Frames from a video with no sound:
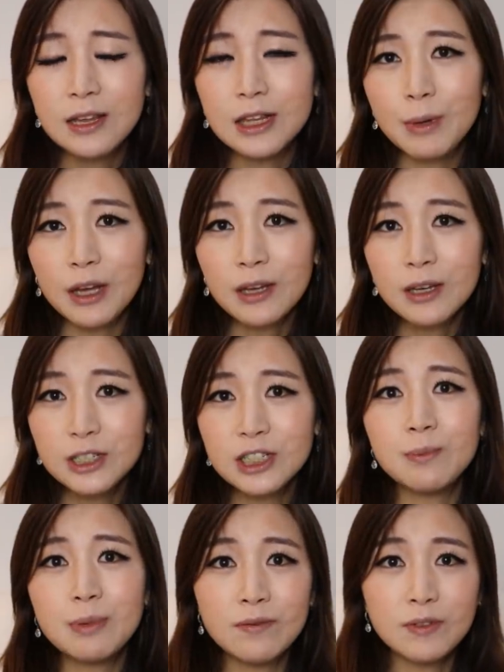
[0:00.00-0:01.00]
那么，
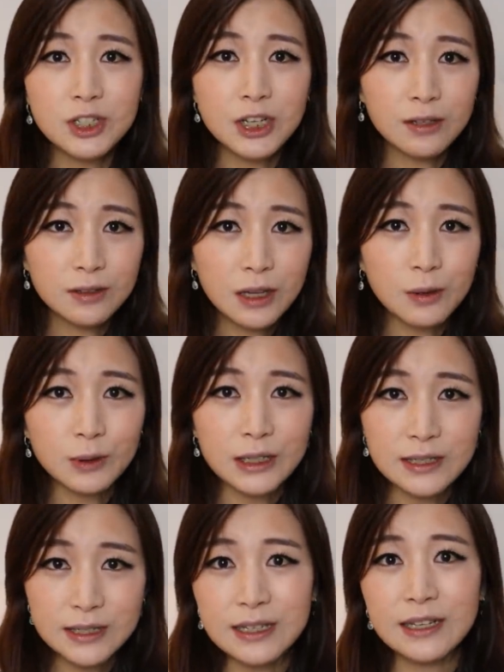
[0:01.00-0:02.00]
这一篇文章到
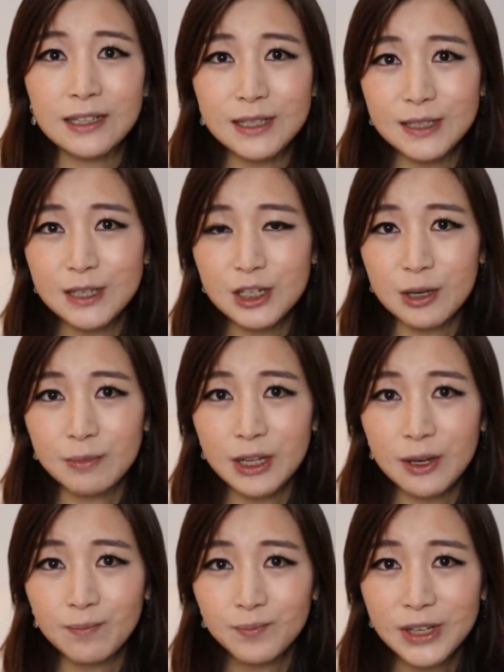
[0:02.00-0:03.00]
底写了一些什么
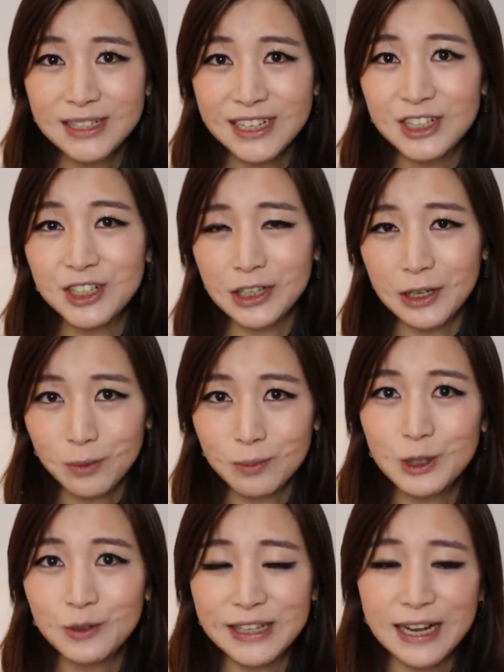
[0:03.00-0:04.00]
呢？在这里，我
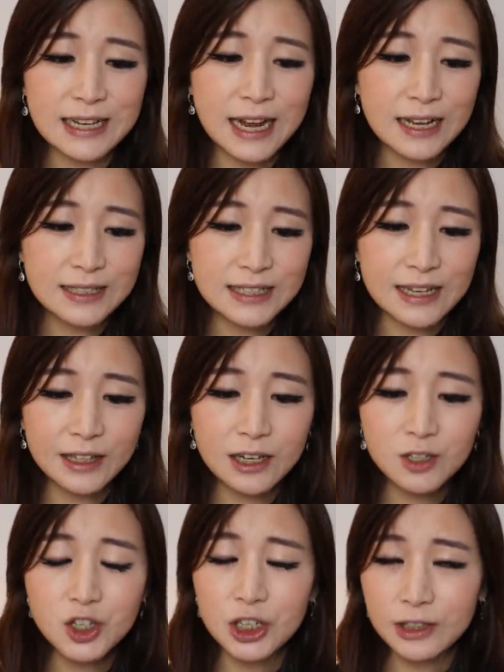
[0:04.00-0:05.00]
们就为大家简
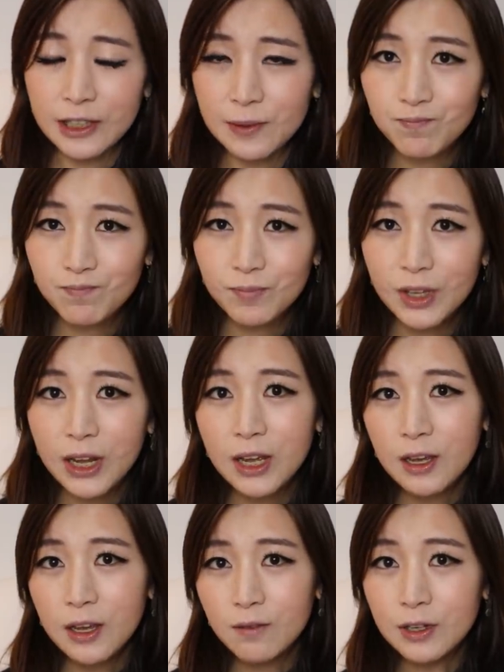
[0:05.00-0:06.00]
单整理。
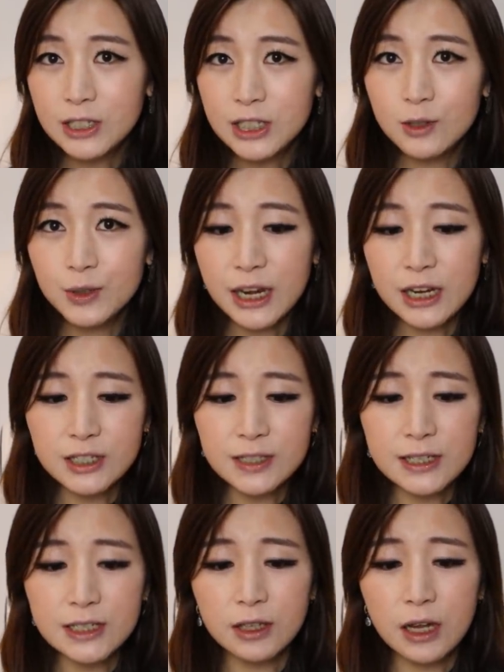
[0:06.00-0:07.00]
文章最开
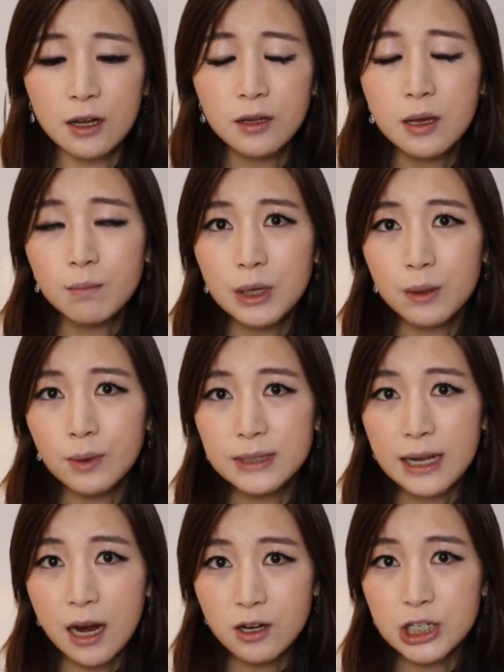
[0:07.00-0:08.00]
始介绍到，美国
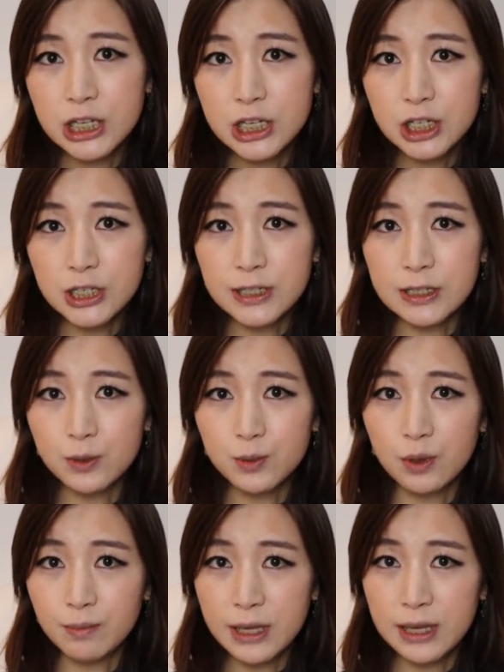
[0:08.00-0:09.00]
在二十一世纪
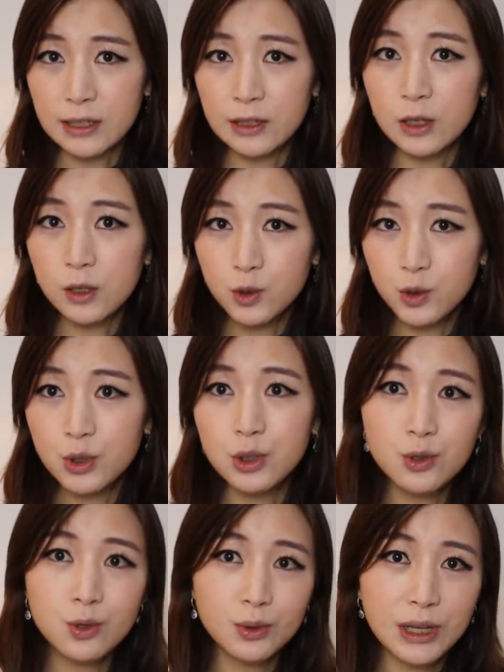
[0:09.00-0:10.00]
所面临的
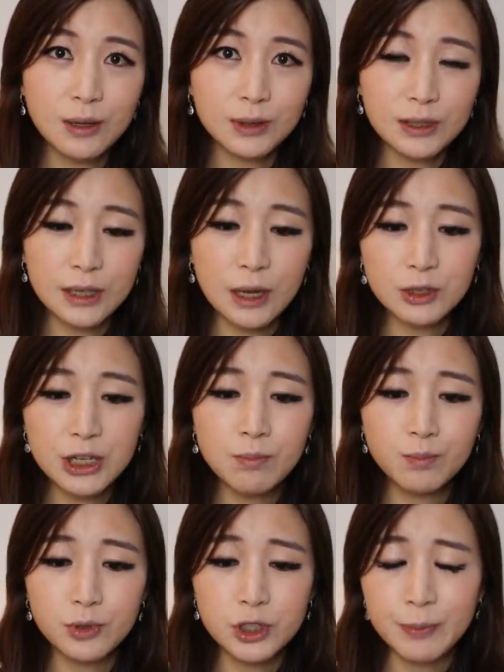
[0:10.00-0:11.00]
最重要的挑
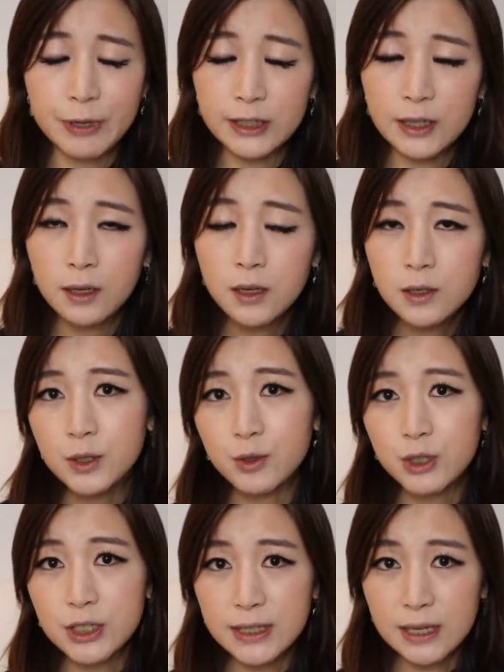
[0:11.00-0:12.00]
战，不是别的，
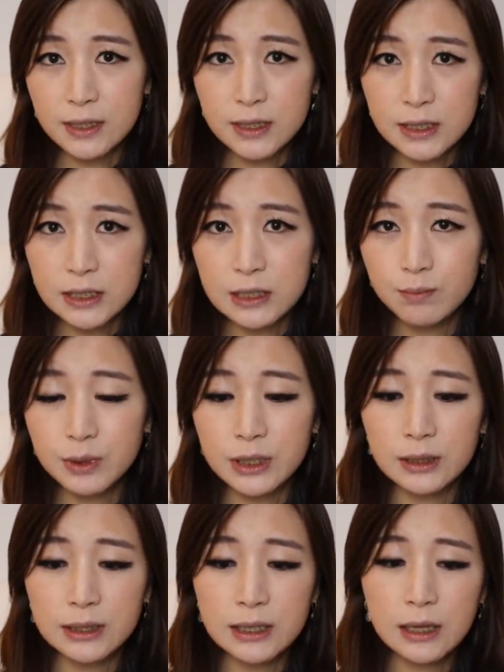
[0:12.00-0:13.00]
就是在习近
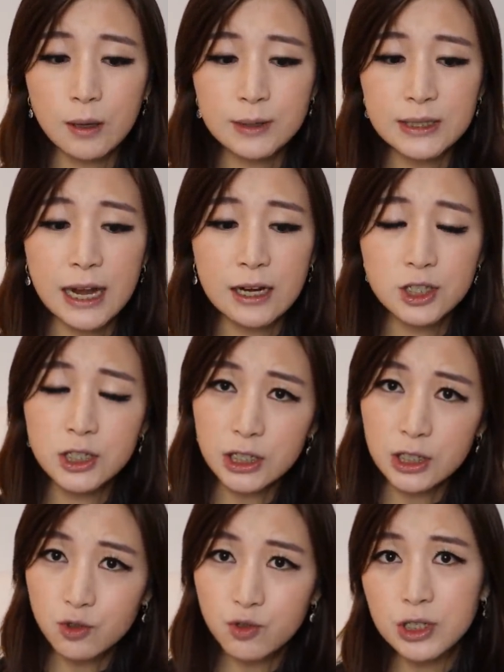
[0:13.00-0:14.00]
平领导下日
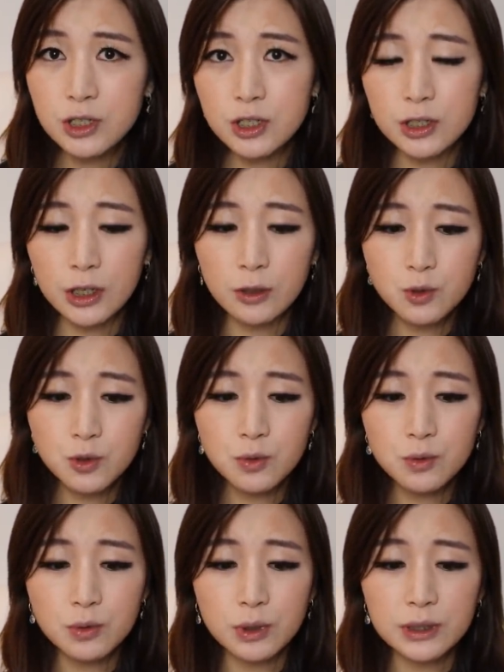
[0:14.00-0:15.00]
益专制的
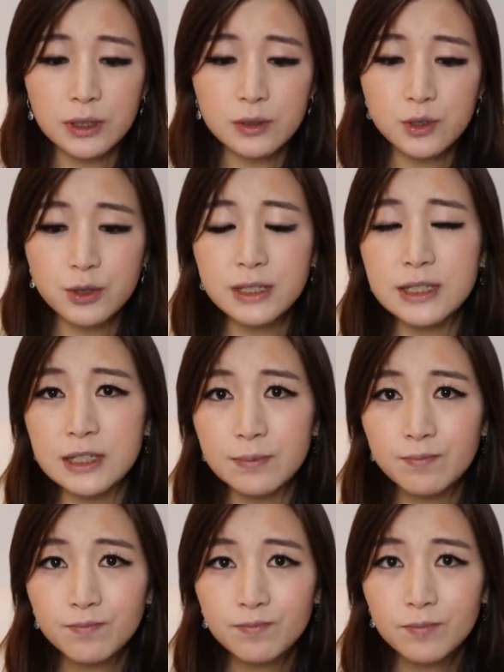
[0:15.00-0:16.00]
中国的崛起。